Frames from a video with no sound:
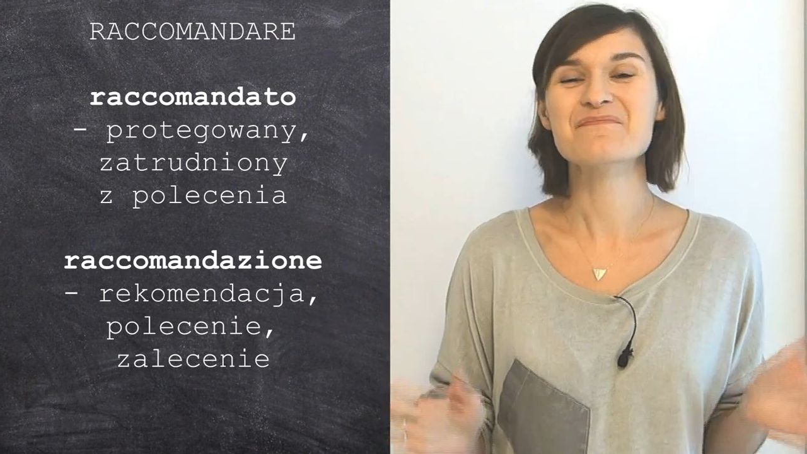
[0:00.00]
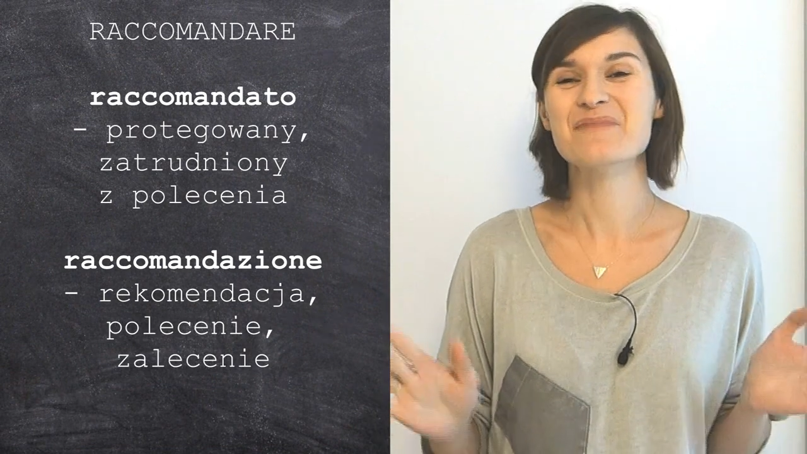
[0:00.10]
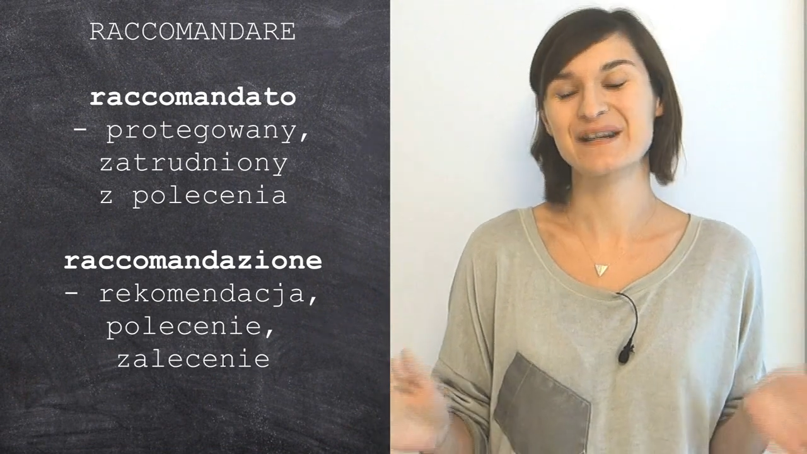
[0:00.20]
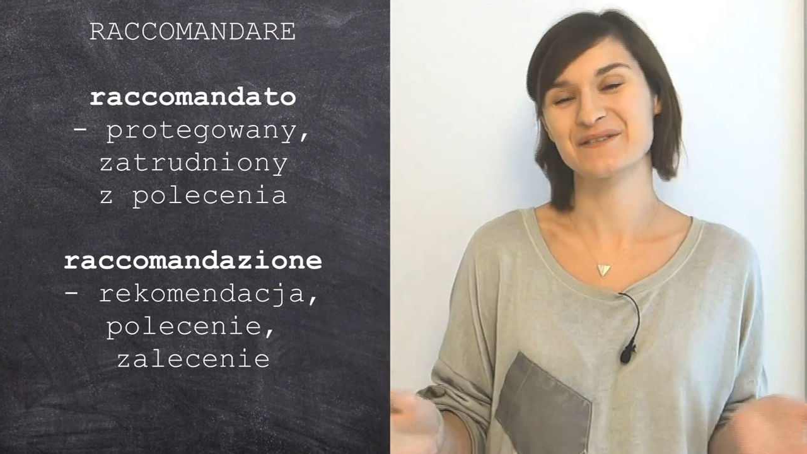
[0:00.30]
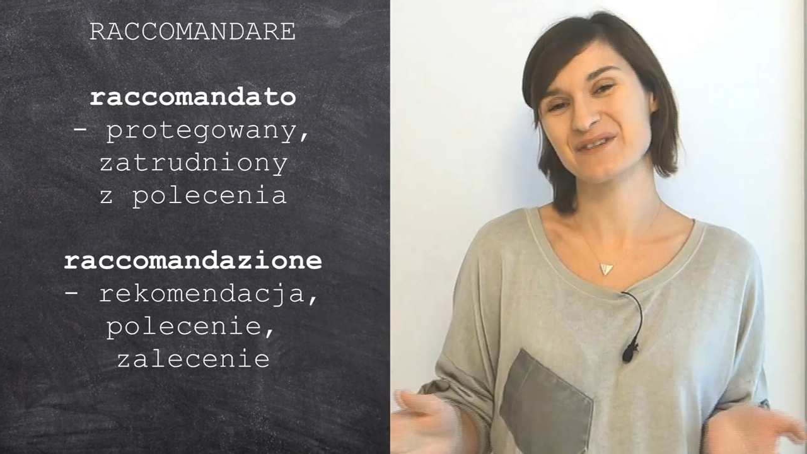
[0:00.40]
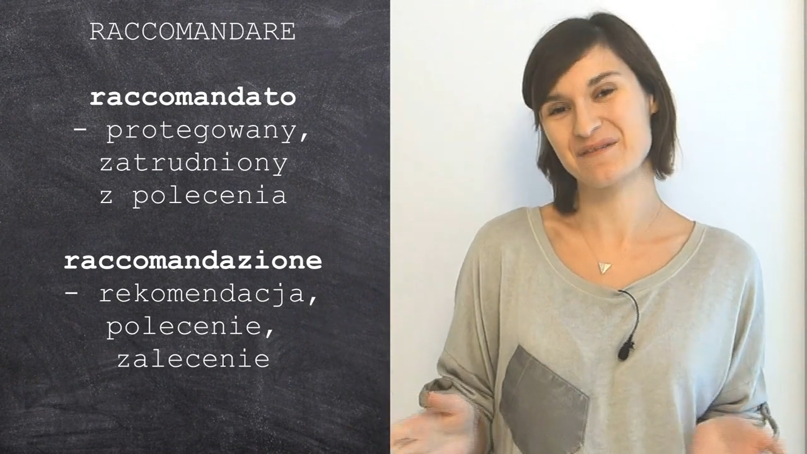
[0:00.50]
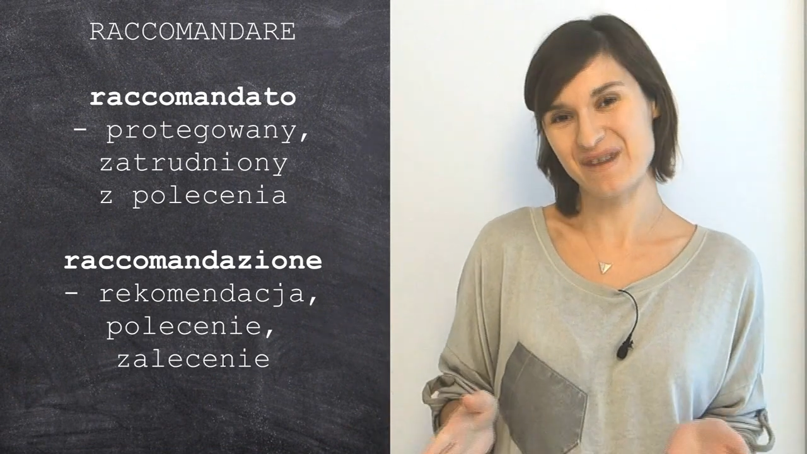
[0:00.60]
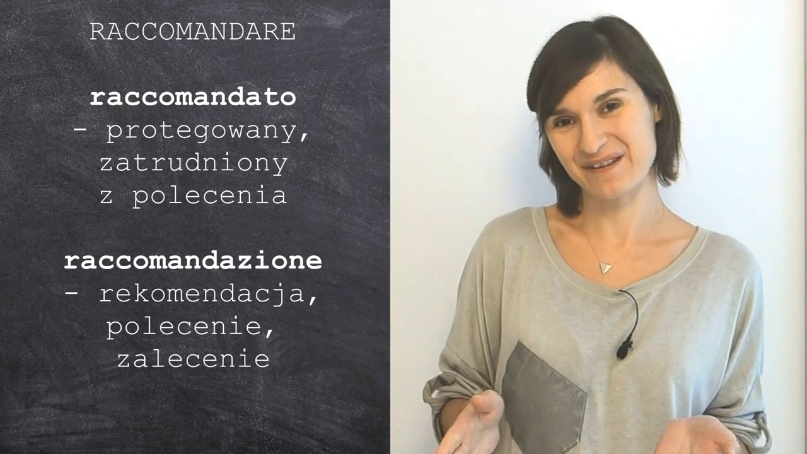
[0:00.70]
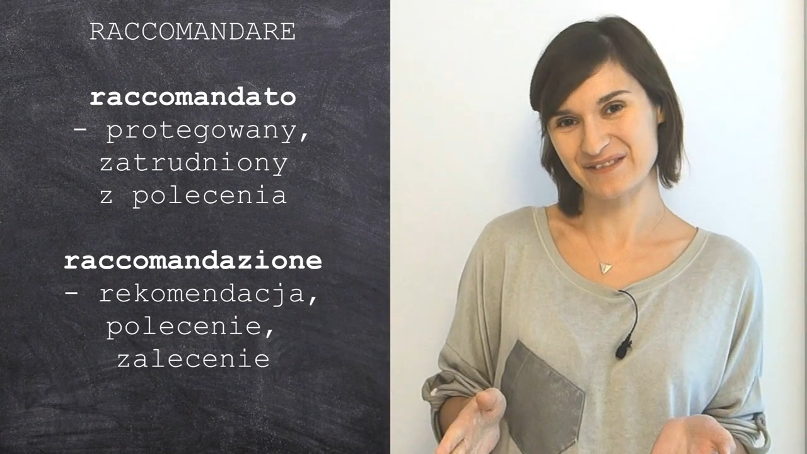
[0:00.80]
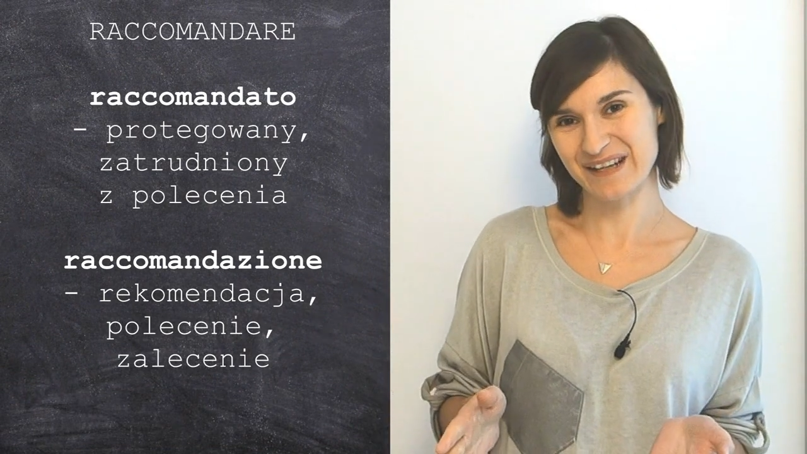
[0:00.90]
Bardzo
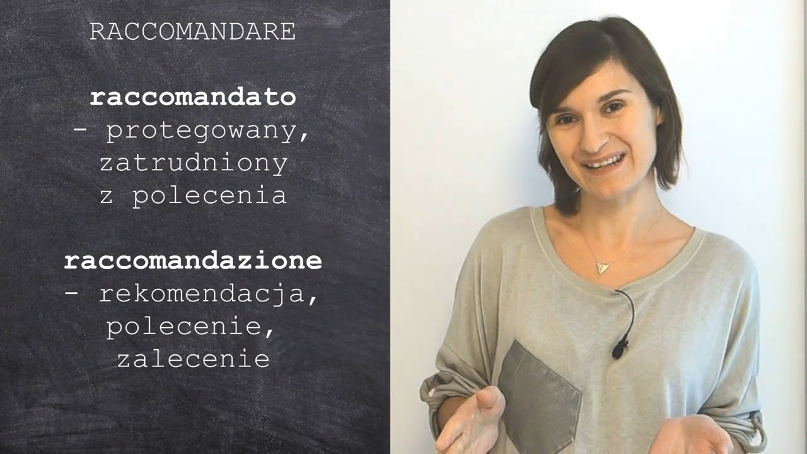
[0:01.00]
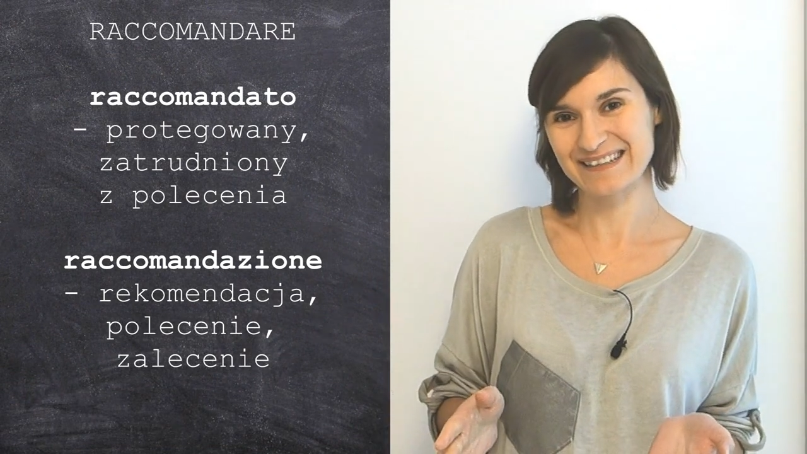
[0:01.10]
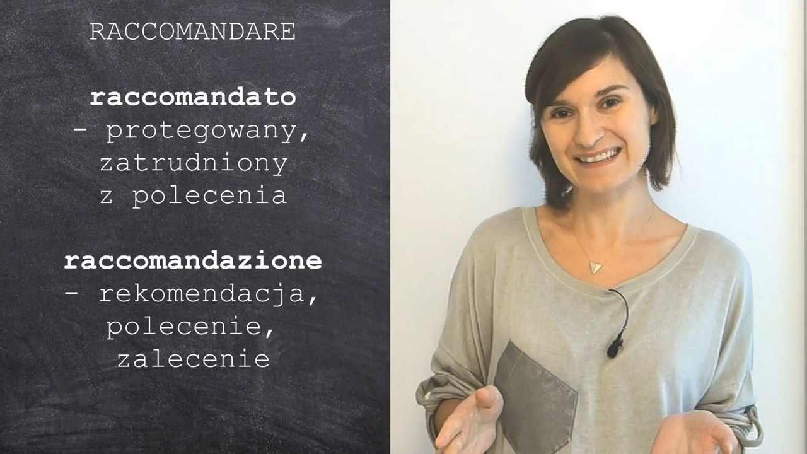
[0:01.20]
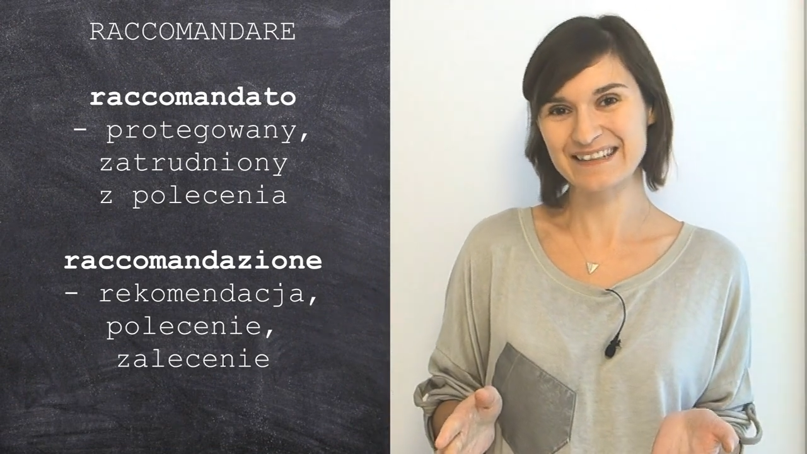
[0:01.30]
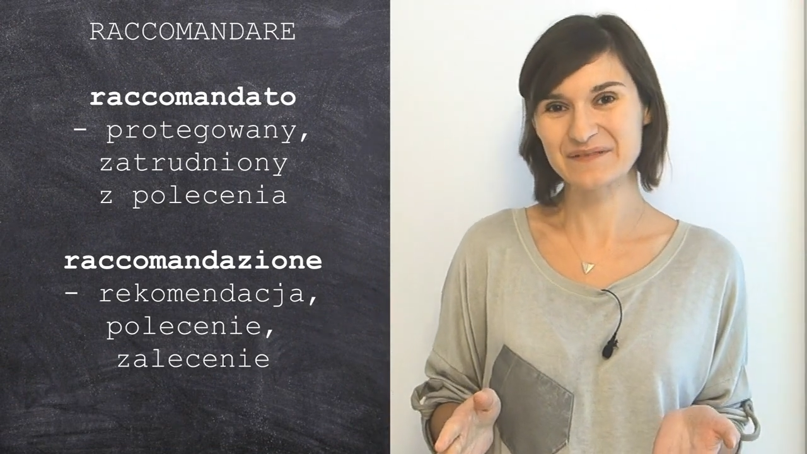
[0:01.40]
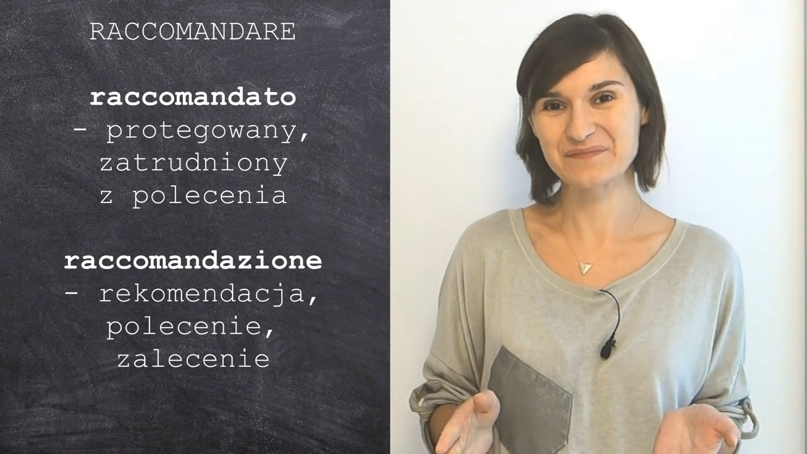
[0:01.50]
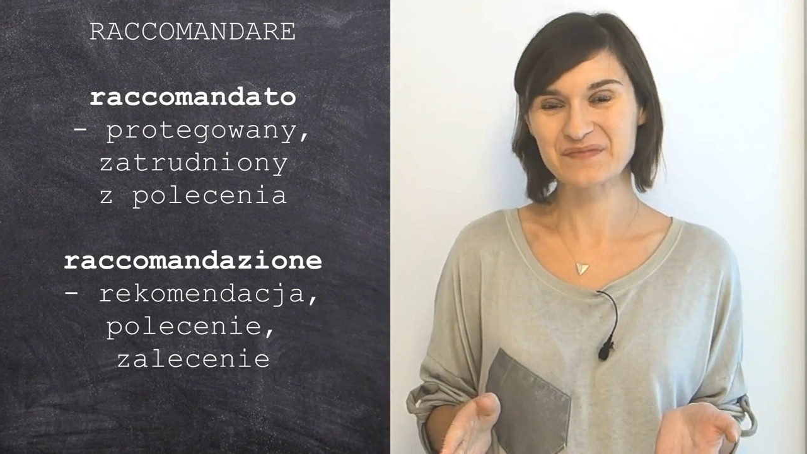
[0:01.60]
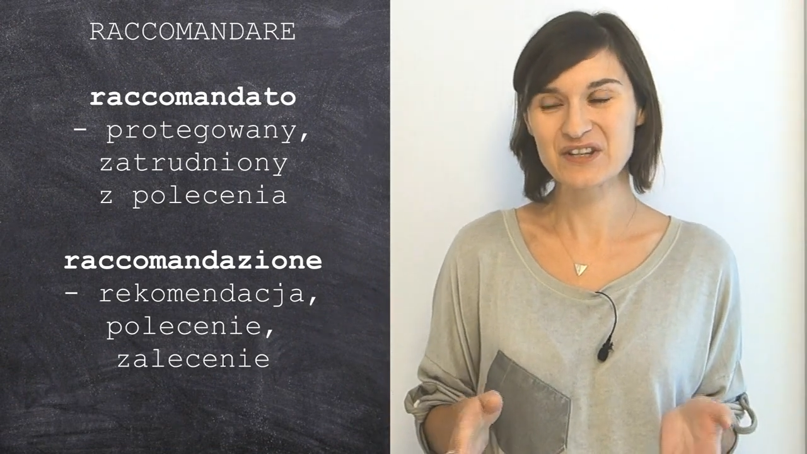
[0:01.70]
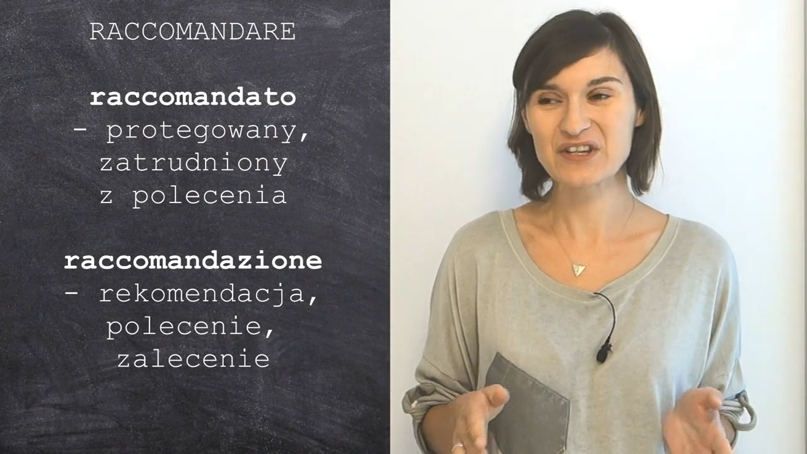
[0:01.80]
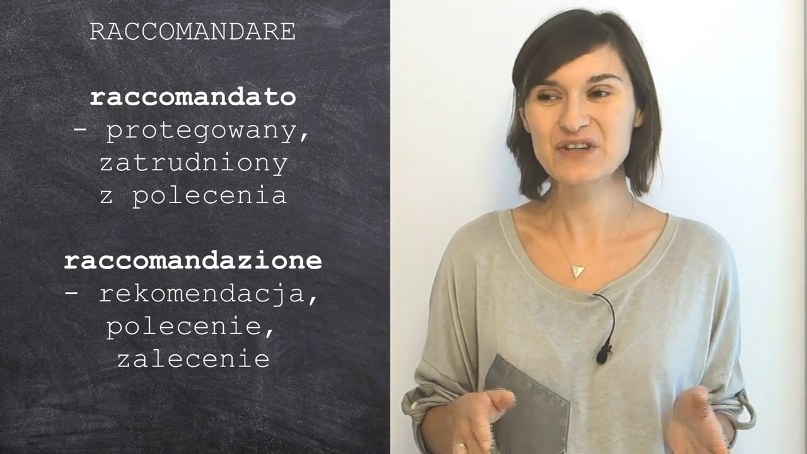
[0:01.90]
zabawna.
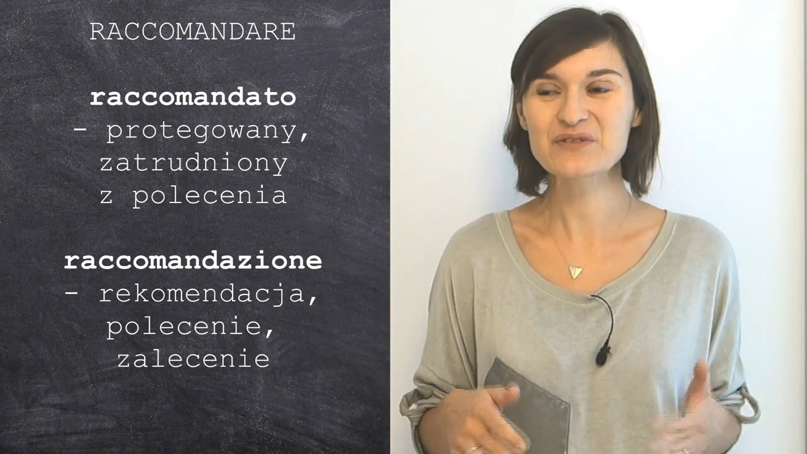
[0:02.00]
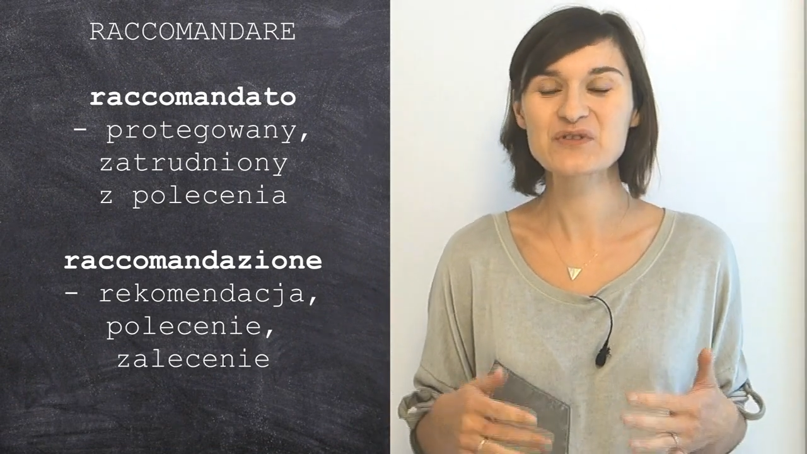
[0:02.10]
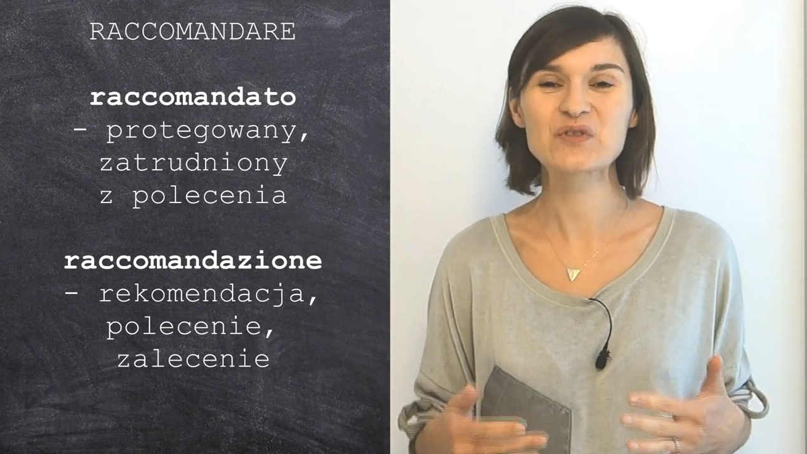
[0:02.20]
Io